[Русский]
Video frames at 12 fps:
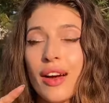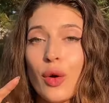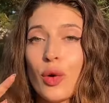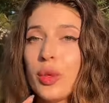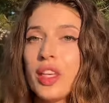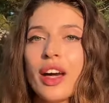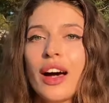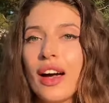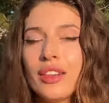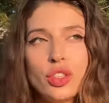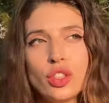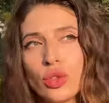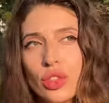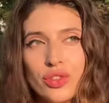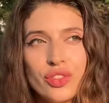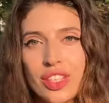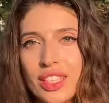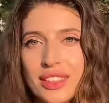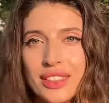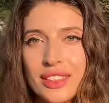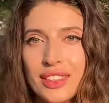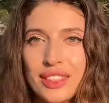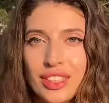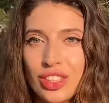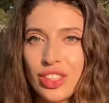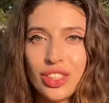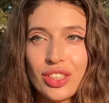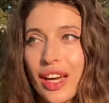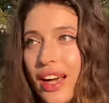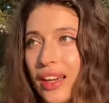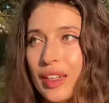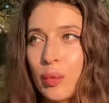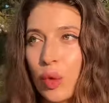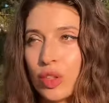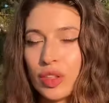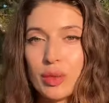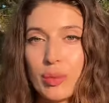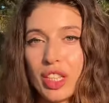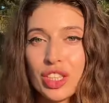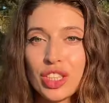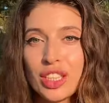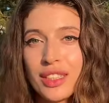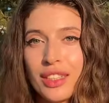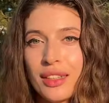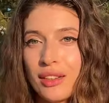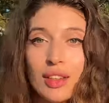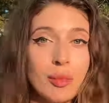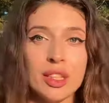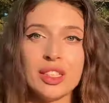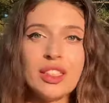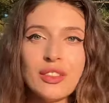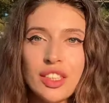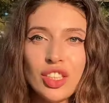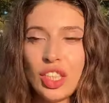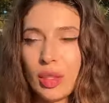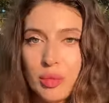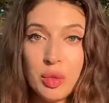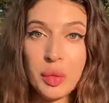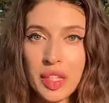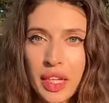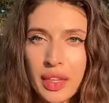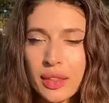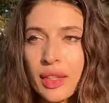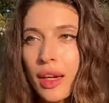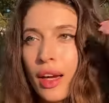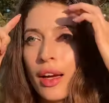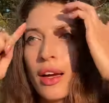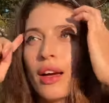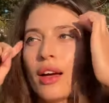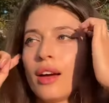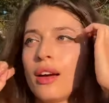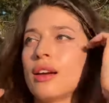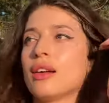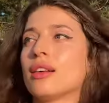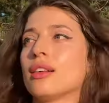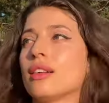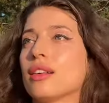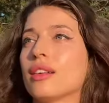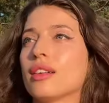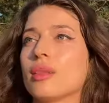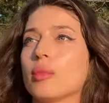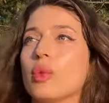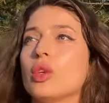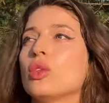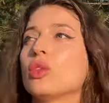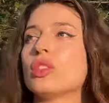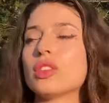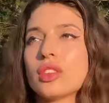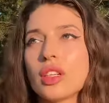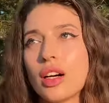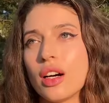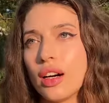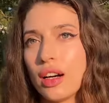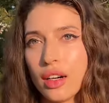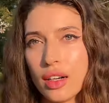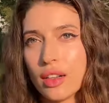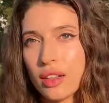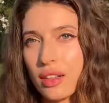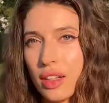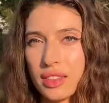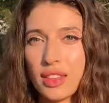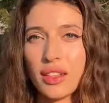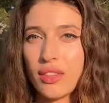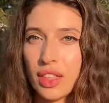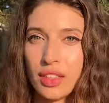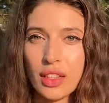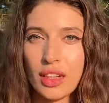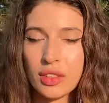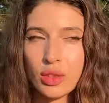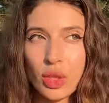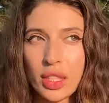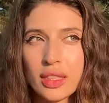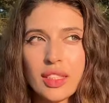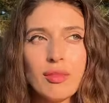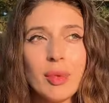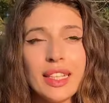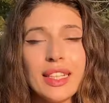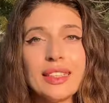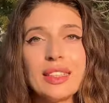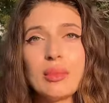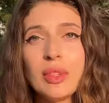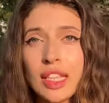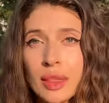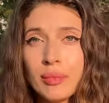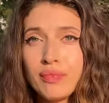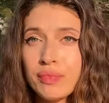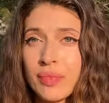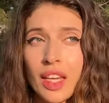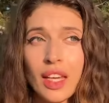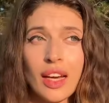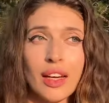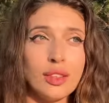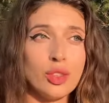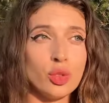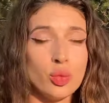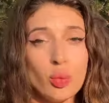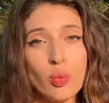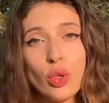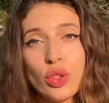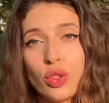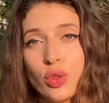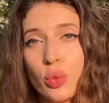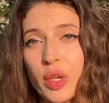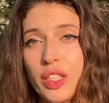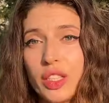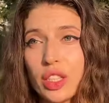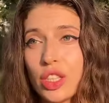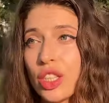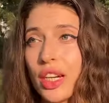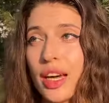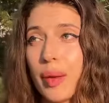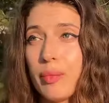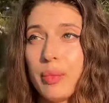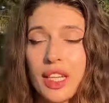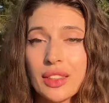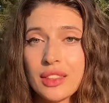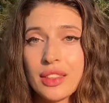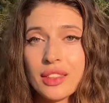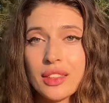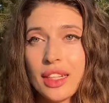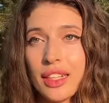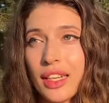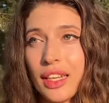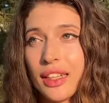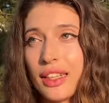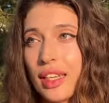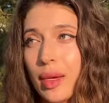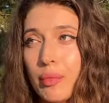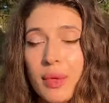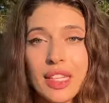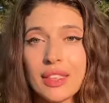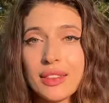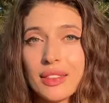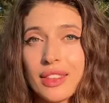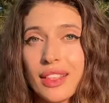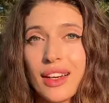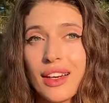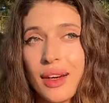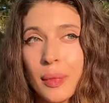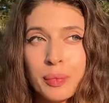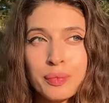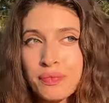у меня счет в 300 тысяч на ремонт машины, ремонтировать чем непонятно. Плюс э, я говорила о ситуации в моей семье. Я сижу полностью поникшая, без настроения, без э,